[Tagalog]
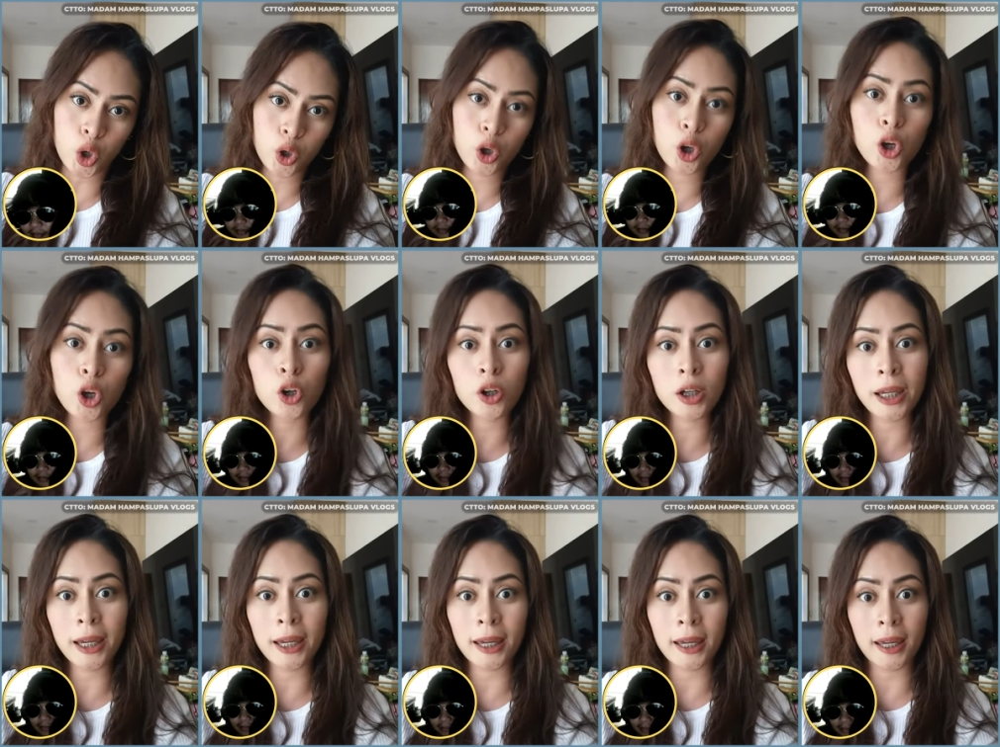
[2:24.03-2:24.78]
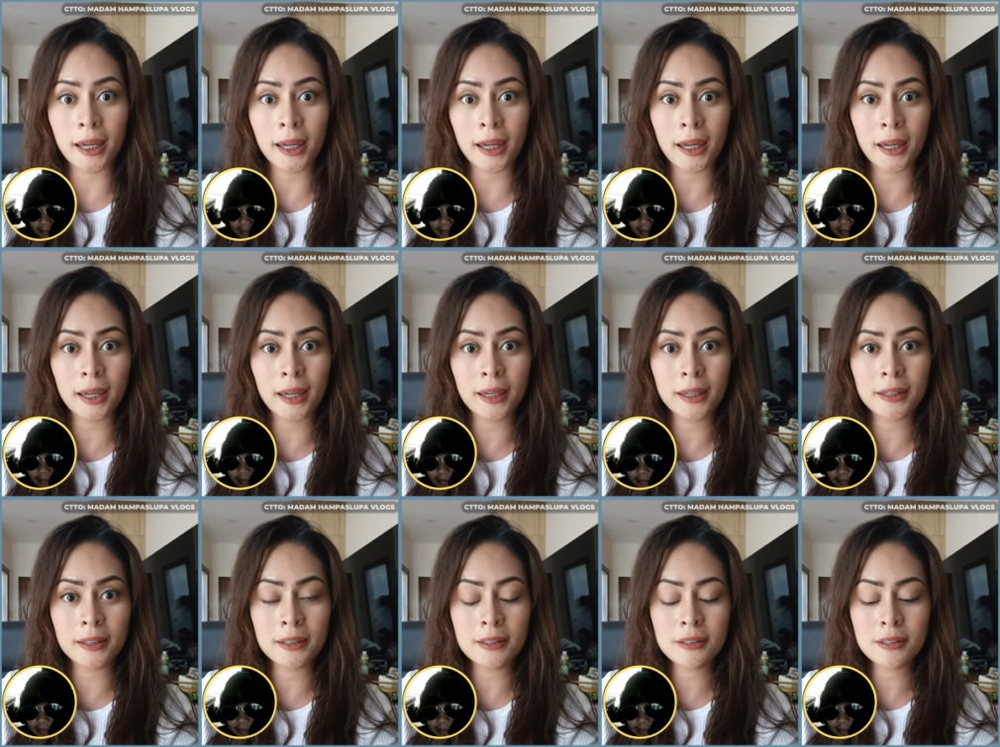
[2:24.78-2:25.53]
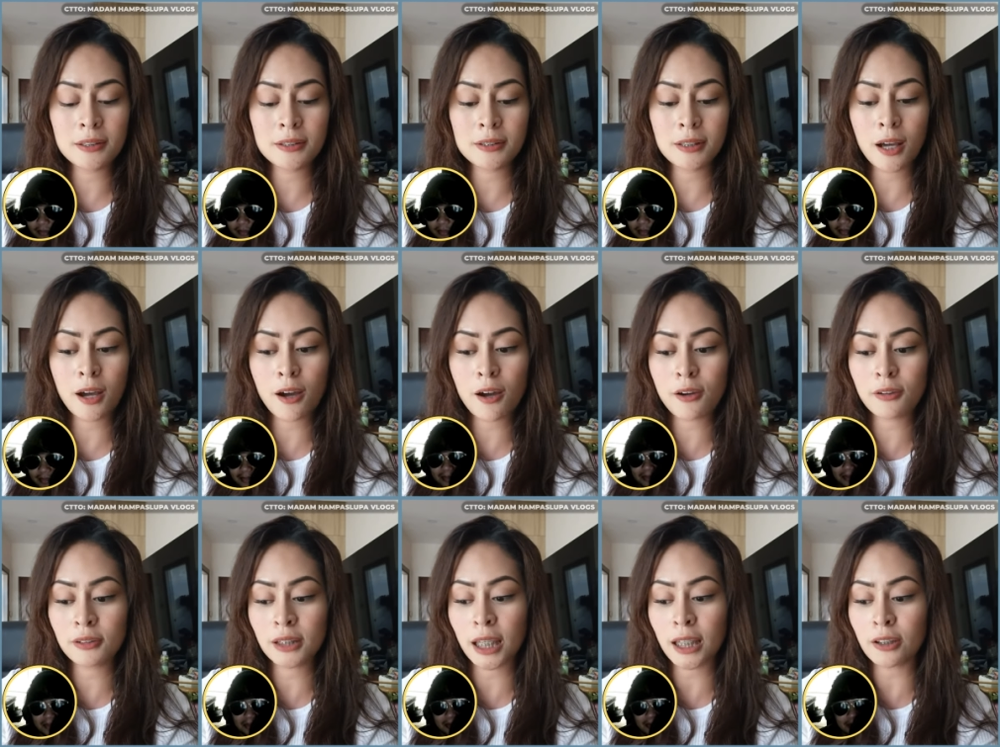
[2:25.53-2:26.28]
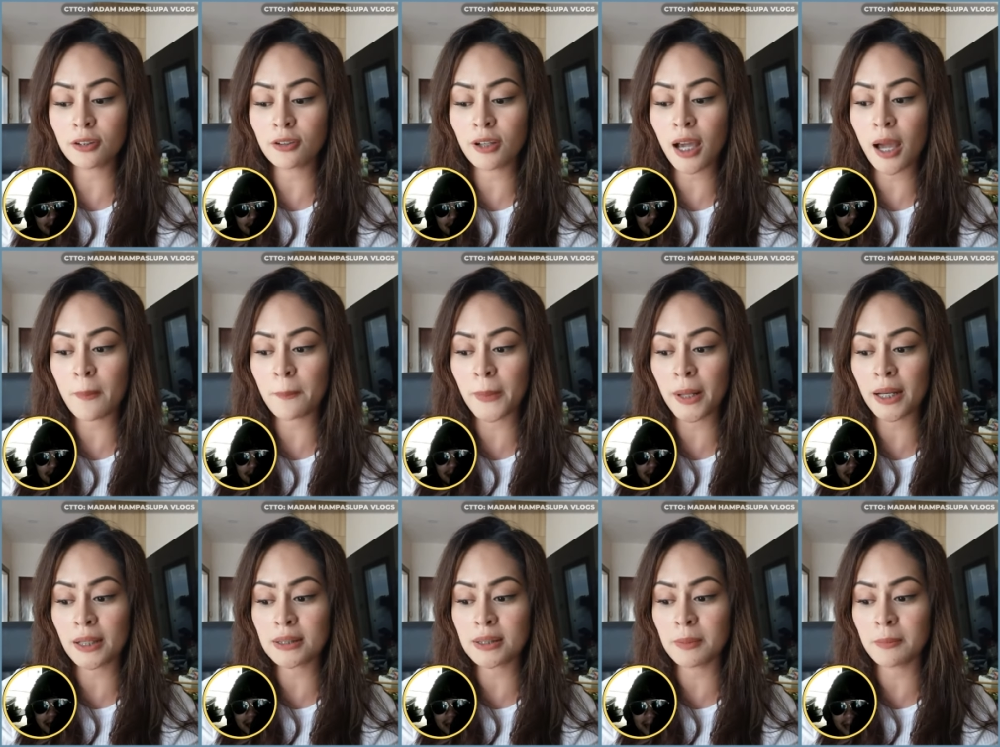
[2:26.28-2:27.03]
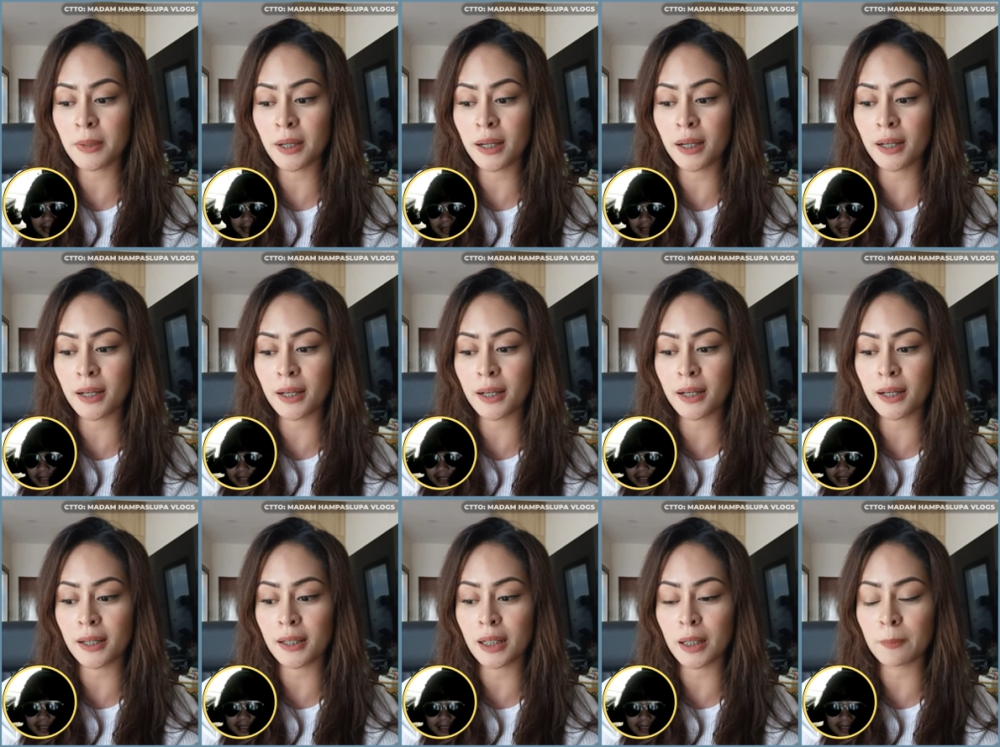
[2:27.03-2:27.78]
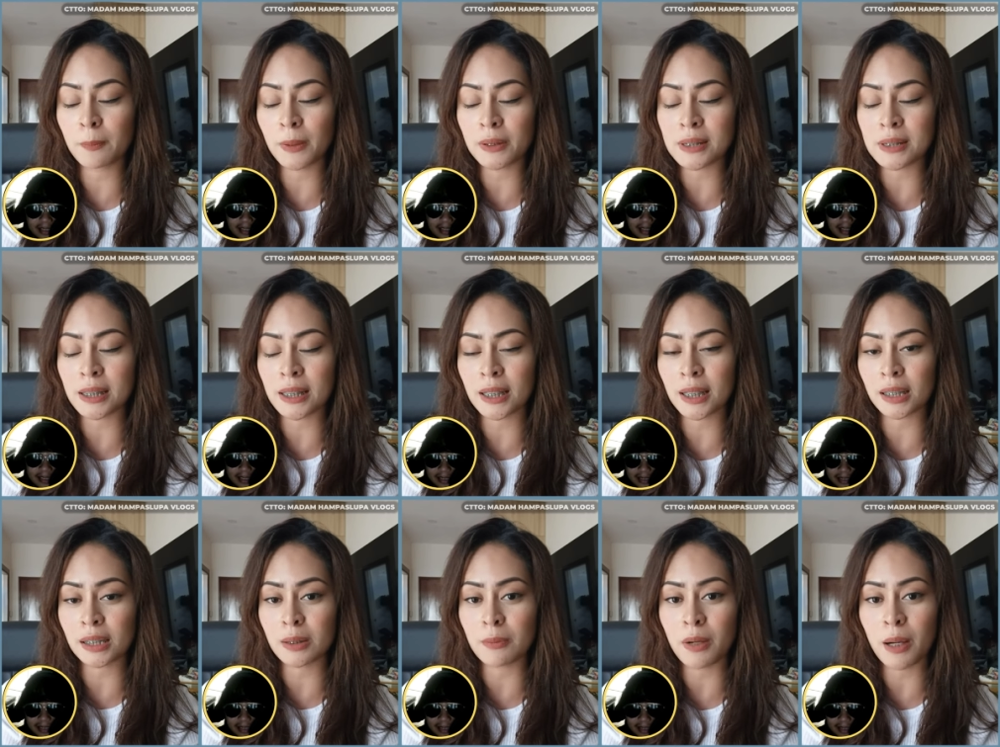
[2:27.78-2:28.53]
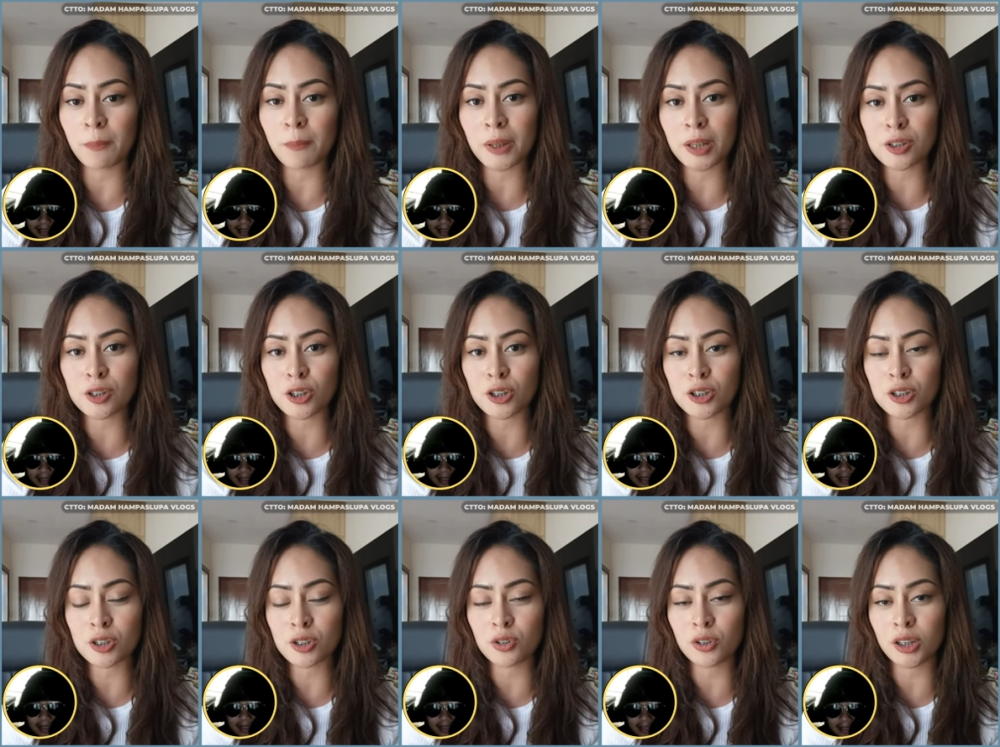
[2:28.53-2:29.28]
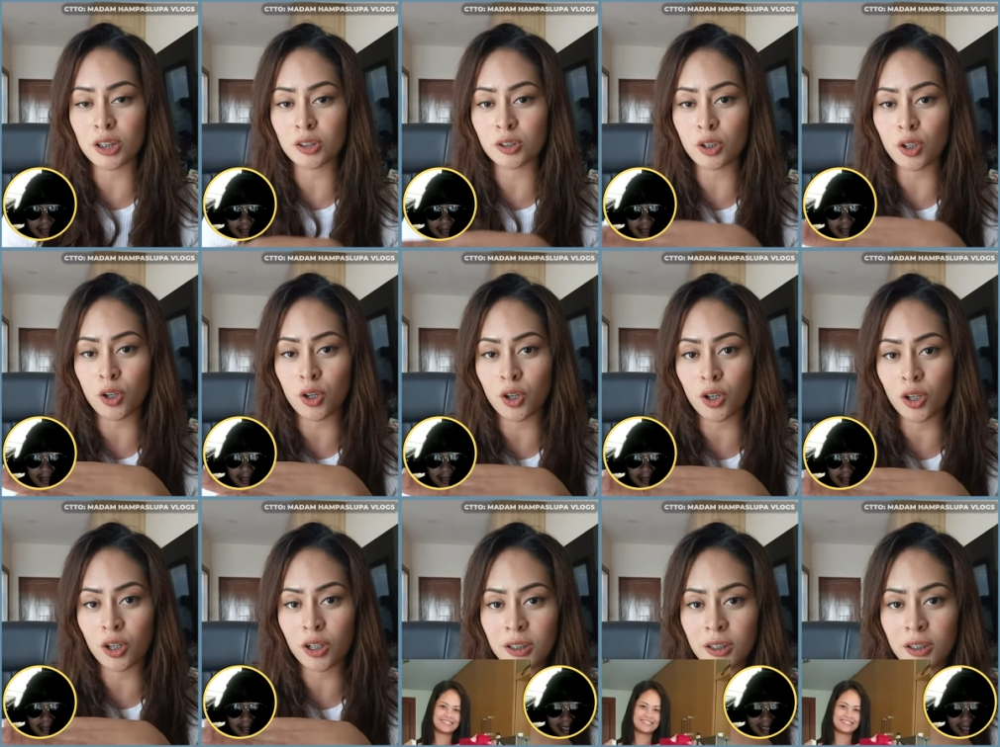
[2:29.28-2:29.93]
Okay. So, thank you nga pala sa mga nagpasikat ng mga pictures ko na to.